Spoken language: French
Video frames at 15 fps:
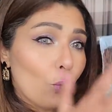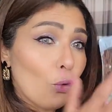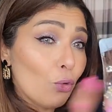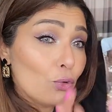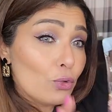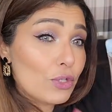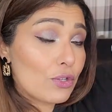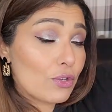
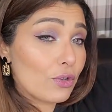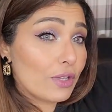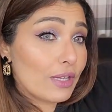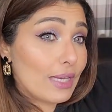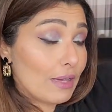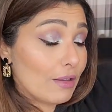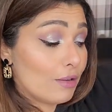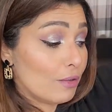rose
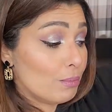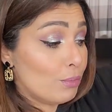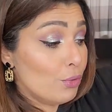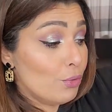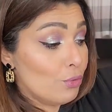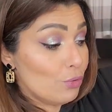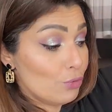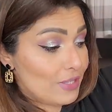et euh,
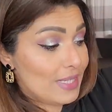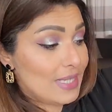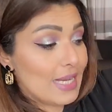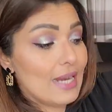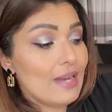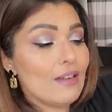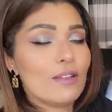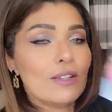bleu
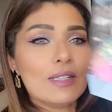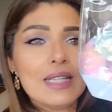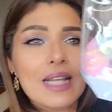ciel.